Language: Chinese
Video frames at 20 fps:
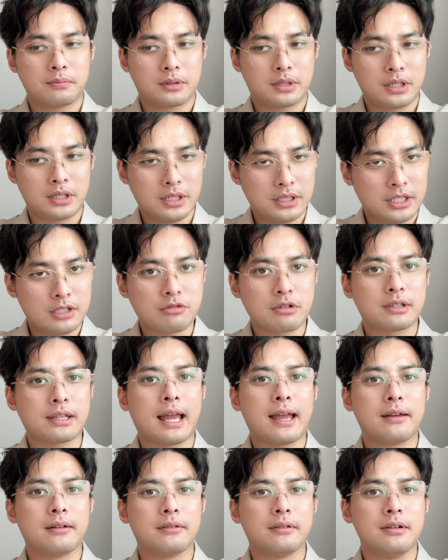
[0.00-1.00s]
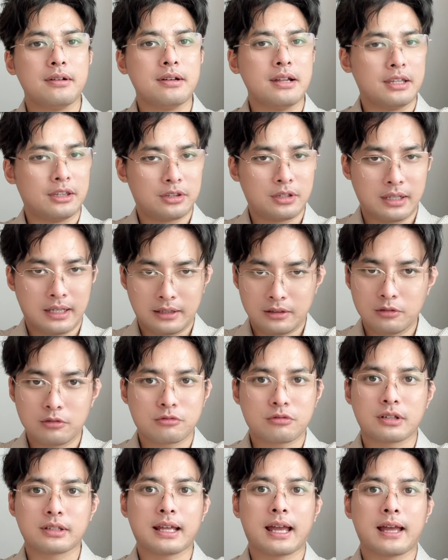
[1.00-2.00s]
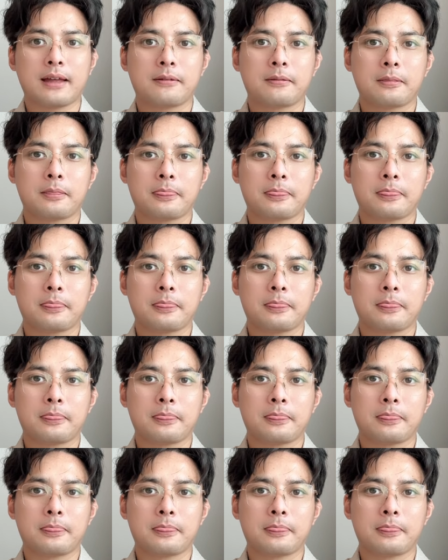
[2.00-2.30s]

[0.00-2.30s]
隔离状态、冷冷冻状态，